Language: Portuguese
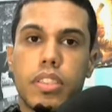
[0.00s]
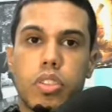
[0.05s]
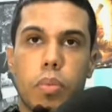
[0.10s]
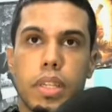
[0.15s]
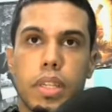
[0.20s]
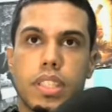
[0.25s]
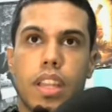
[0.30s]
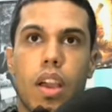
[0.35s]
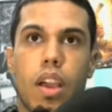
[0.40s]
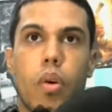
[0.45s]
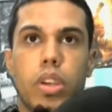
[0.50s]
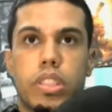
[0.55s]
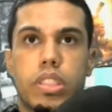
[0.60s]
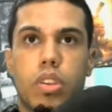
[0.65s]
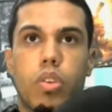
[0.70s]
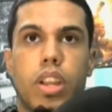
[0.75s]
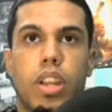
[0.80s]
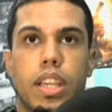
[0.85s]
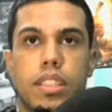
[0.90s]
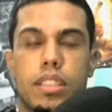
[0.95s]
sobre esse negócio
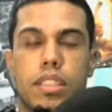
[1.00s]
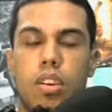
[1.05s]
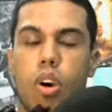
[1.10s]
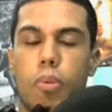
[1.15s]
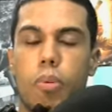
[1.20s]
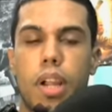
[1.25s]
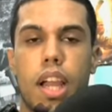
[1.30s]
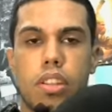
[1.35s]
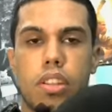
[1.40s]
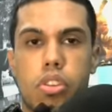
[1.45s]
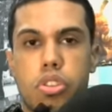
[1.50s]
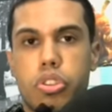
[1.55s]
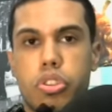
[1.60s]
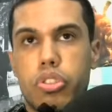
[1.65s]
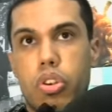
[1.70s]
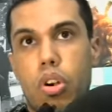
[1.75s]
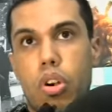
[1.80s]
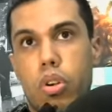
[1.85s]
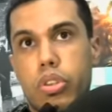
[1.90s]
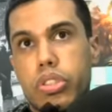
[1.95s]
de conexão obrigatória em
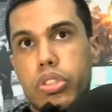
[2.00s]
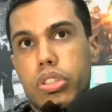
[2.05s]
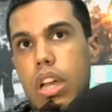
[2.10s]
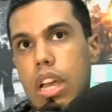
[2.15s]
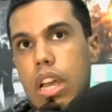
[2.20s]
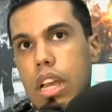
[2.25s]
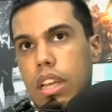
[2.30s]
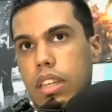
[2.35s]
jogos.